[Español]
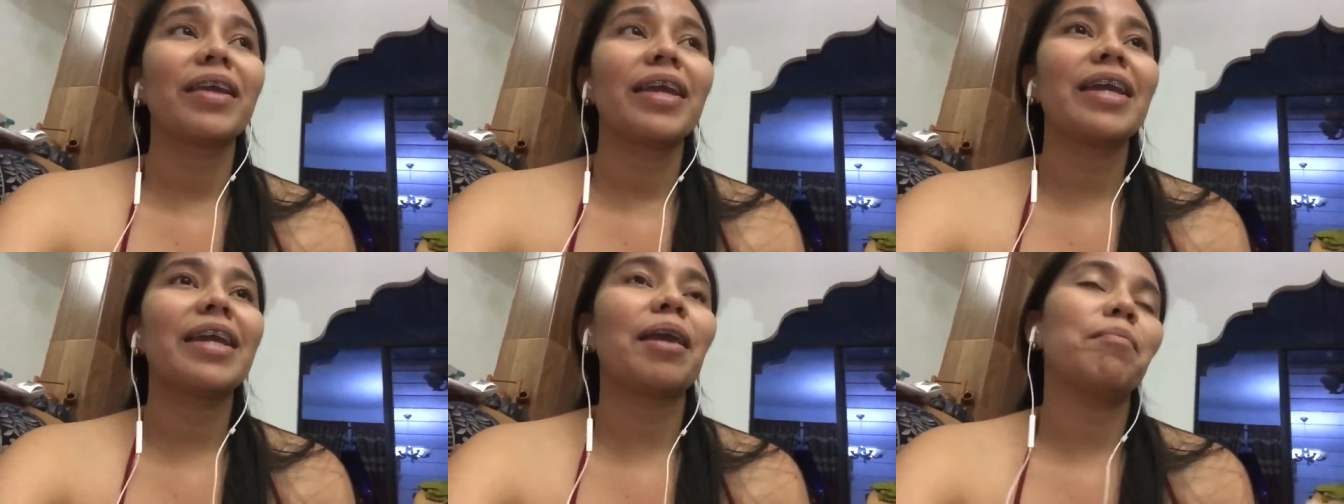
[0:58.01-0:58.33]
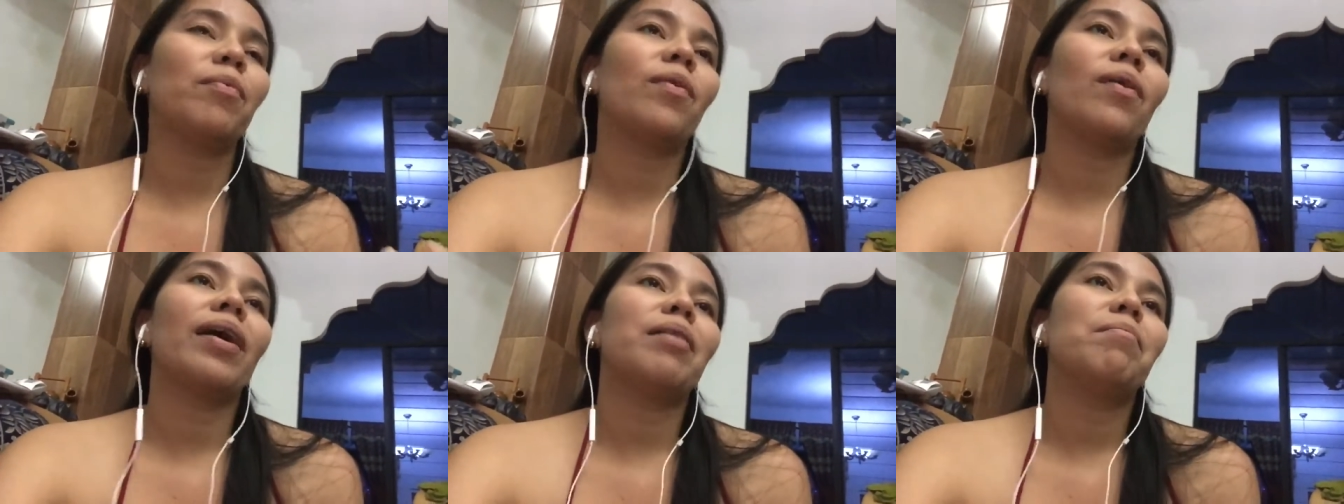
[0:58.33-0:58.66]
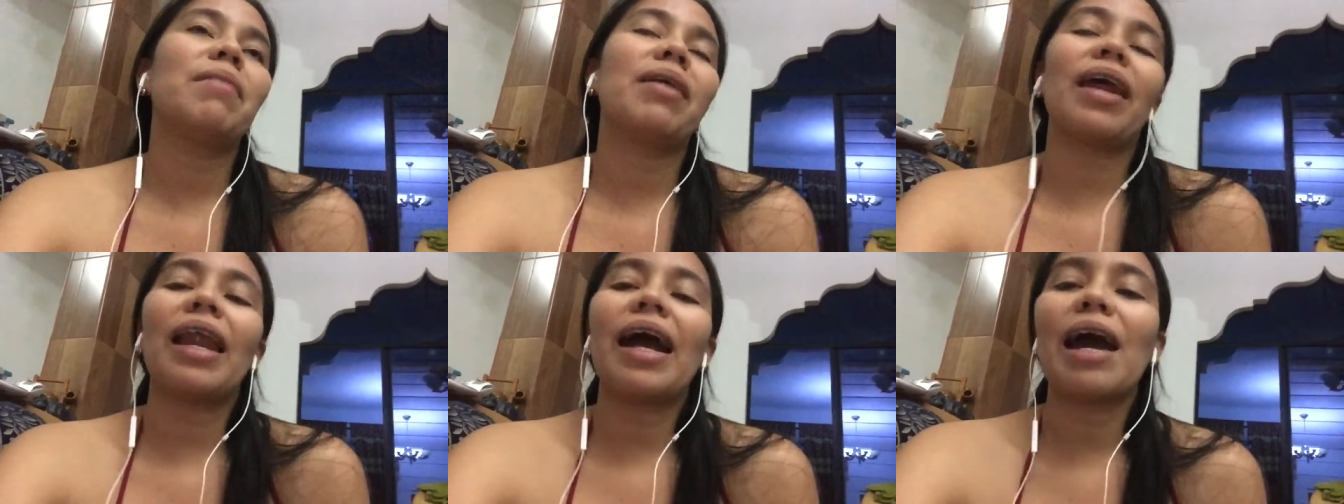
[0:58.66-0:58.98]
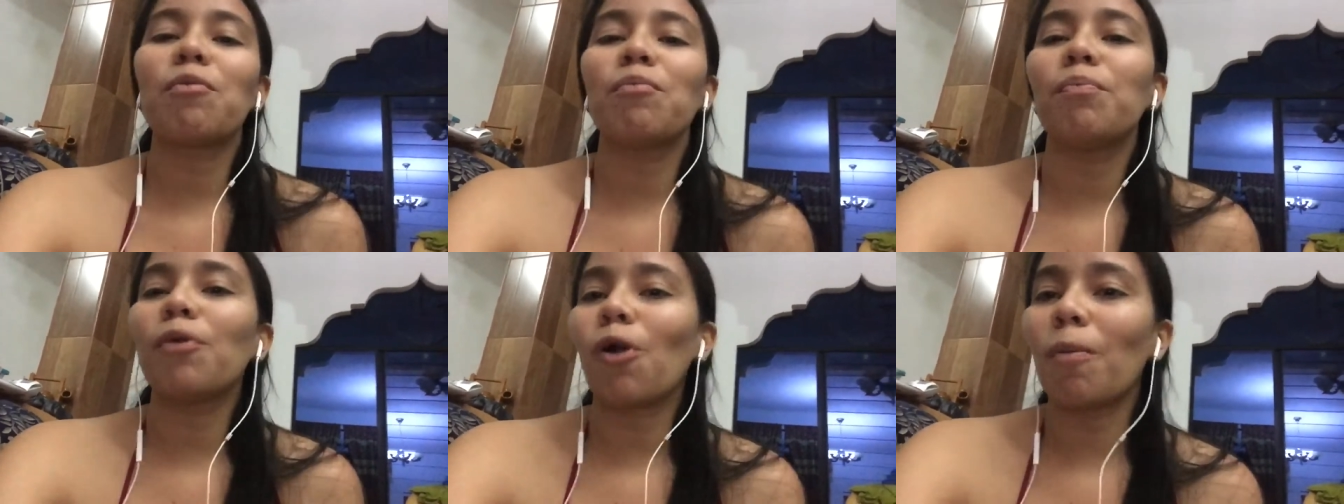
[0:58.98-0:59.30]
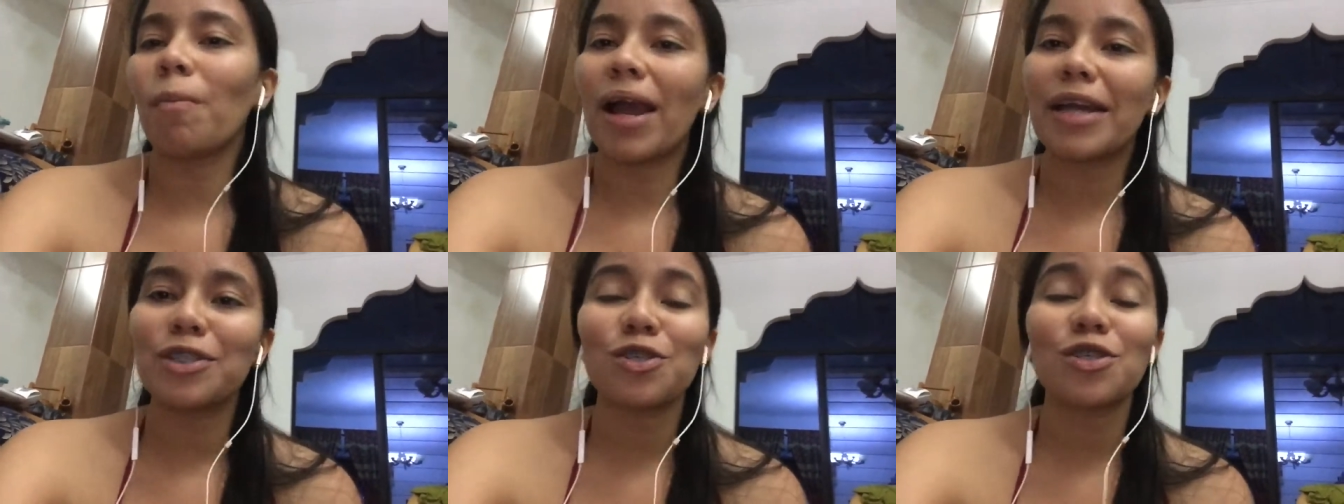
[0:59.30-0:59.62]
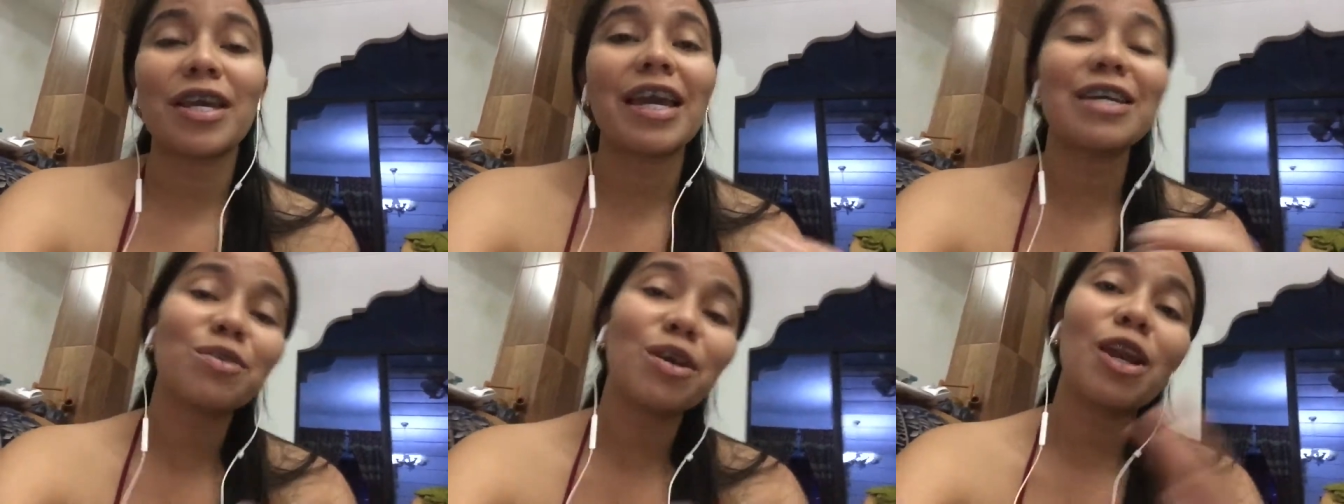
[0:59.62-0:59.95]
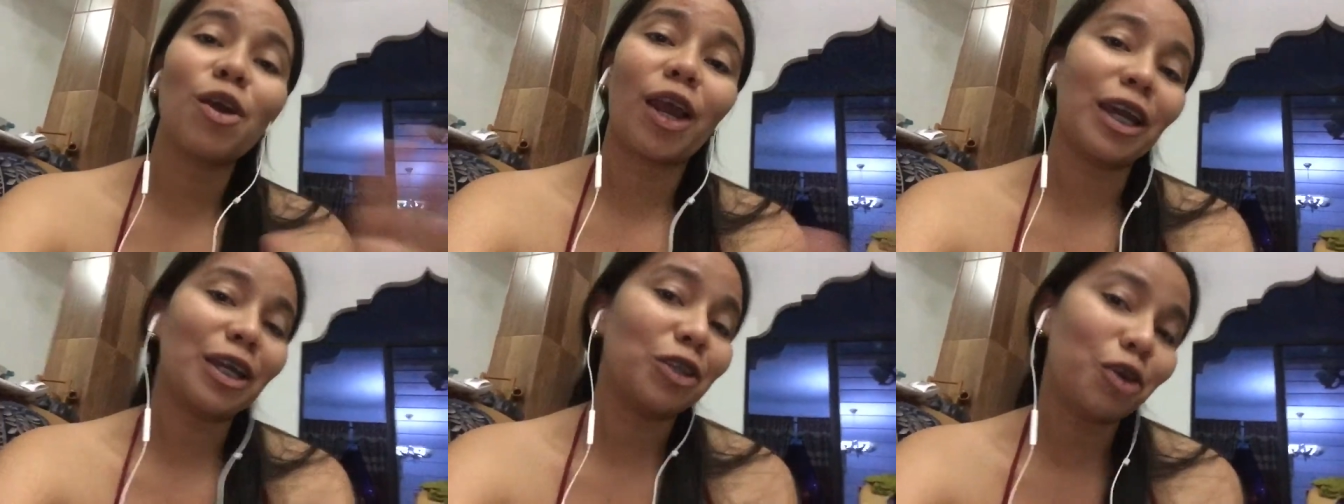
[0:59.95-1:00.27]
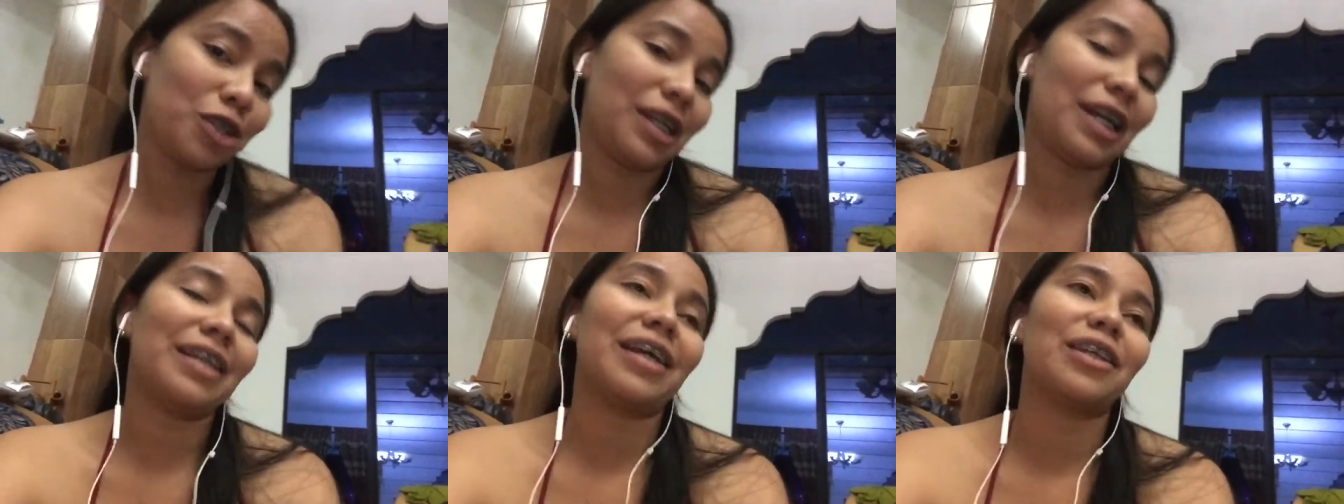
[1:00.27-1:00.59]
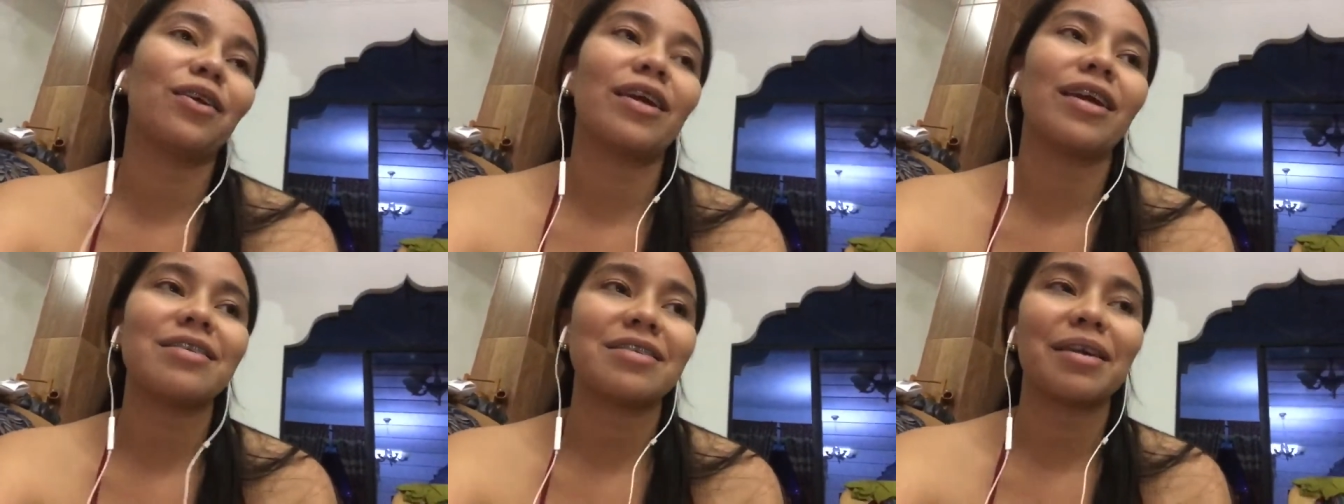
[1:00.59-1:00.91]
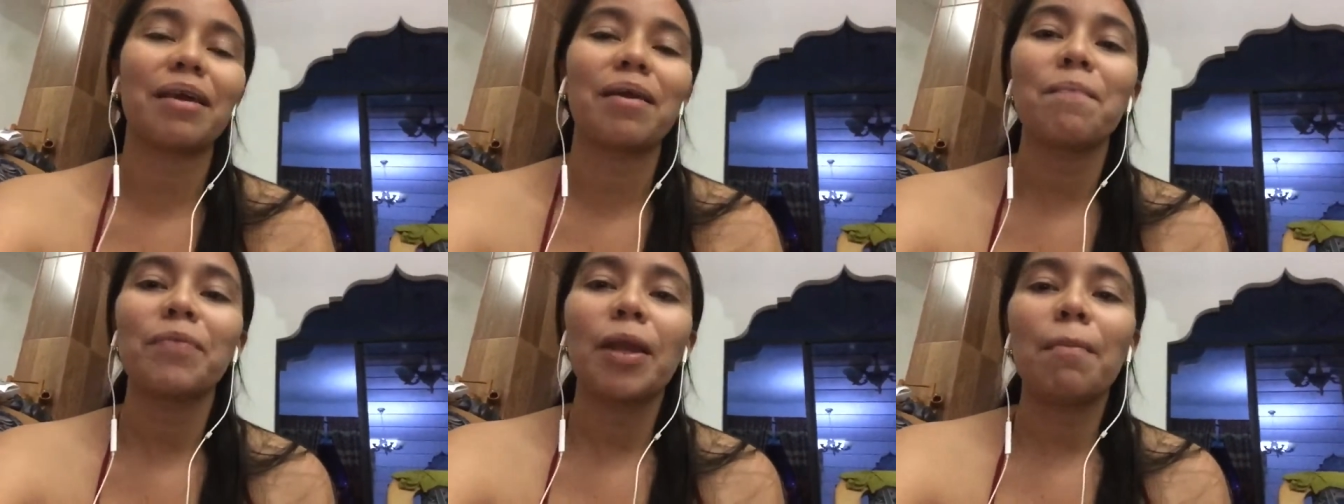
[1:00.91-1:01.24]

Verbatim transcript: y que pues me relajara un poco más. Entonces eso es lo que estoy tratando de hacer.